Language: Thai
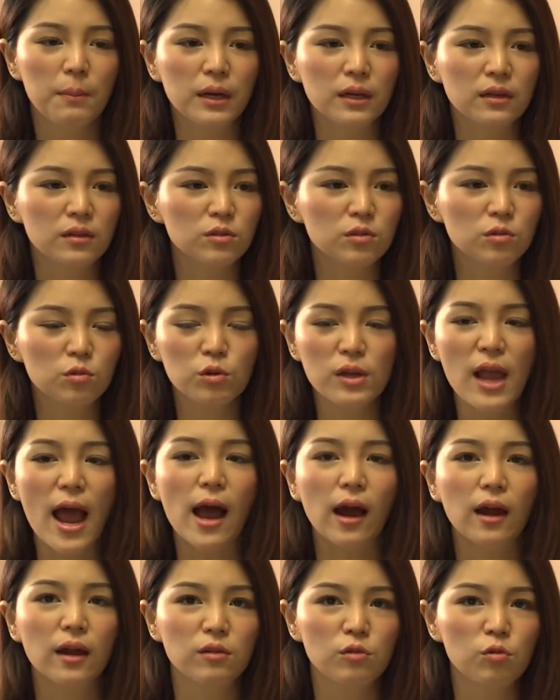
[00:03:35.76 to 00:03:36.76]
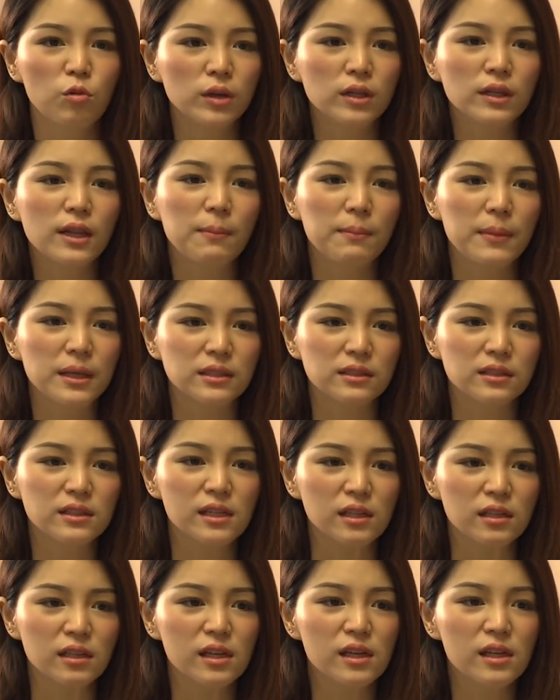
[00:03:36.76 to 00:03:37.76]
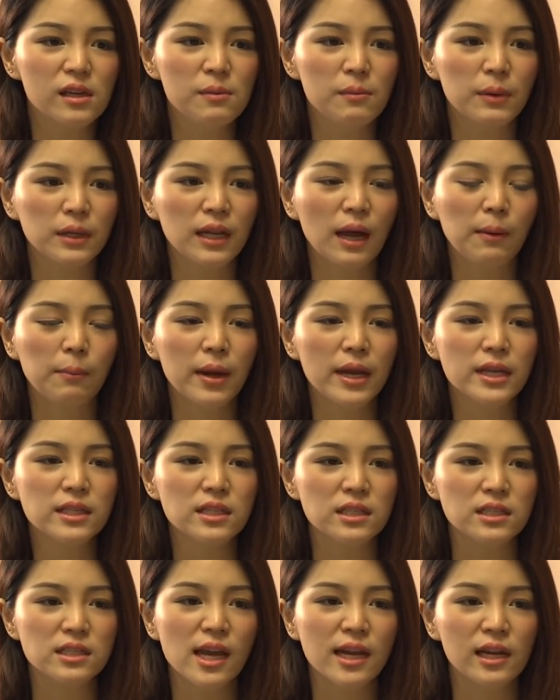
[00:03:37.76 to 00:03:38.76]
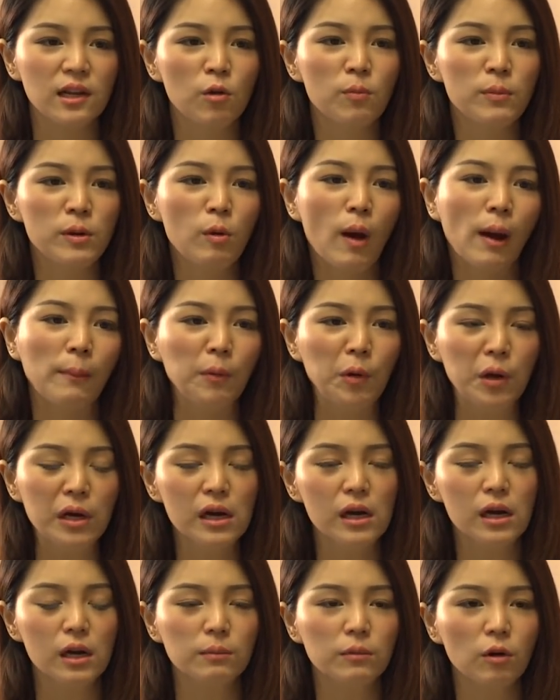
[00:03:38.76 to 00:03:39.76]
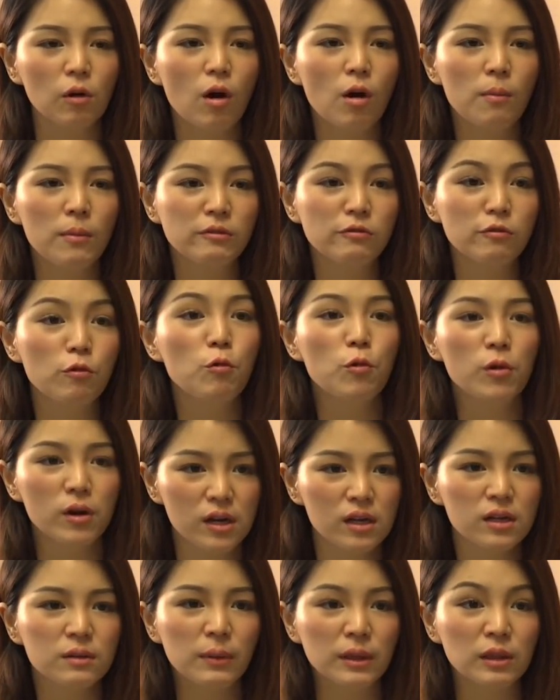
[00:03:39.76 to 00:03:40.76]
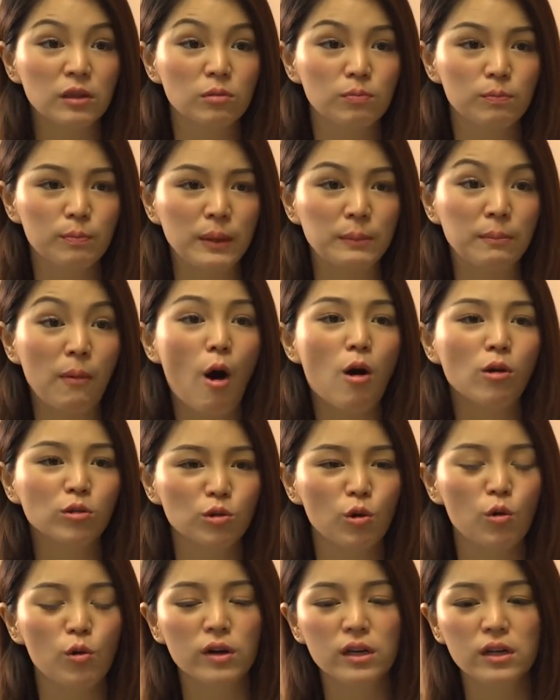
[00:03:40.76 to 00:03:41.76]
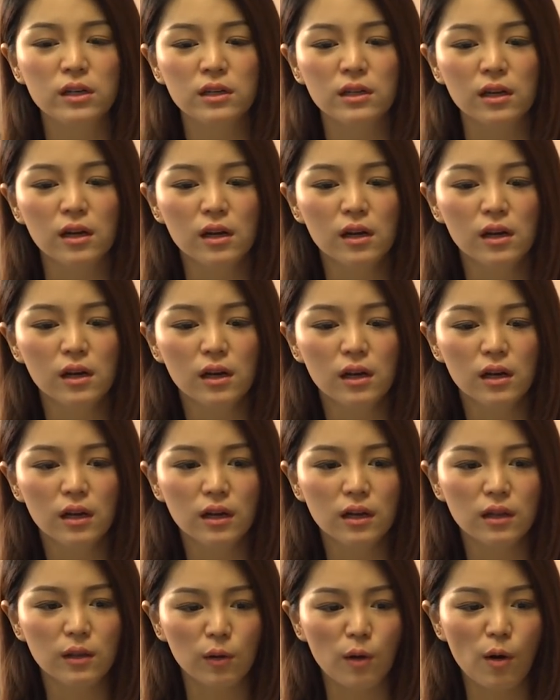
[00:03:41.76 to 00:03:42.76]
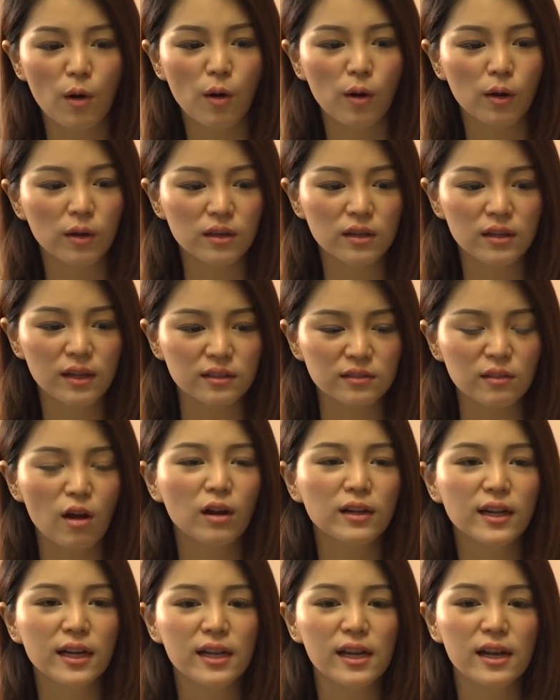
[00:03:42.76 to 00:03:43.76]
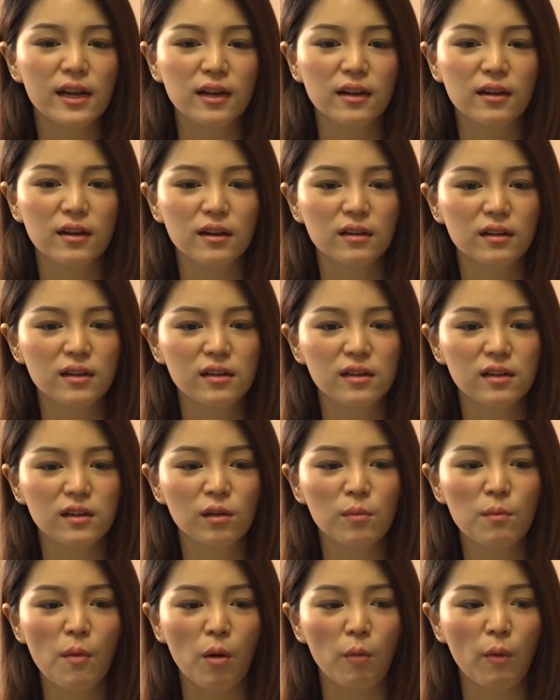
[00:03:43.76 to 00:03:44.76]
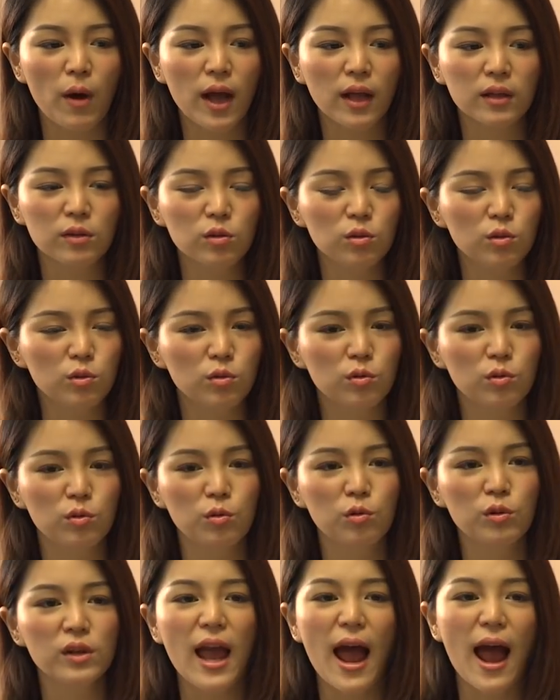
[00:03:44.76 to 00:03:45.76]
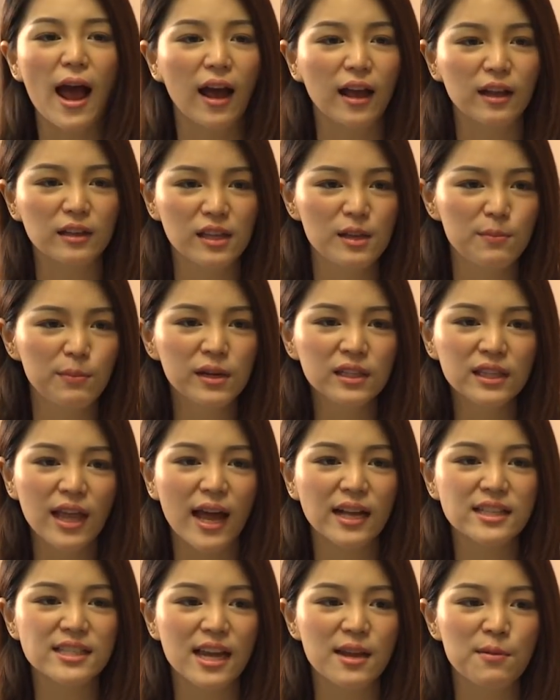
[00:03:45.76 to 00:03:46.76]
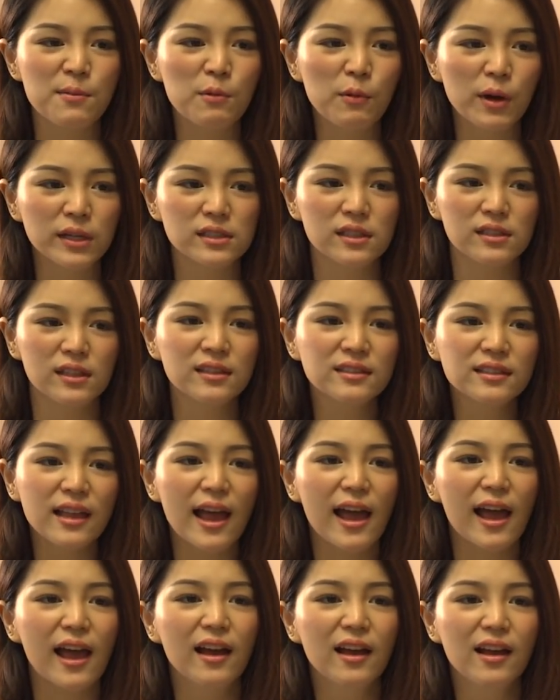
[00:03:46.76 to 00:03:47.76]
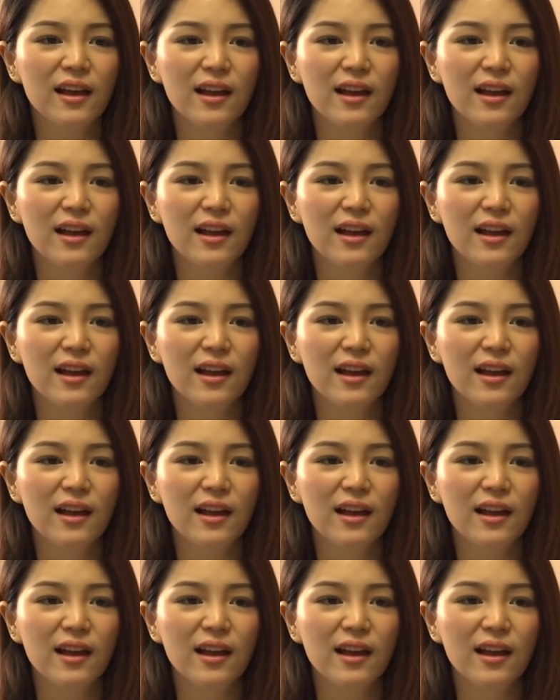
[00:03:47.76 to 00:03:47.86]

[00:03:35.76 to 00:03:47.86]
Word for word: มันทุกอย่างล้วนแต่เป็นสิ่งที่มันทำให้จิตใจเรามีความพึกเขิม แล้วก็มันฟูขึ้นมันมันพองโตขึ้น แล้วก็อย่างตอนนั้นเนี่ยคือต้องบอกว่าทุกอย่างอะที่พึ่งทางใจไม่ว่าจะตั้งแต่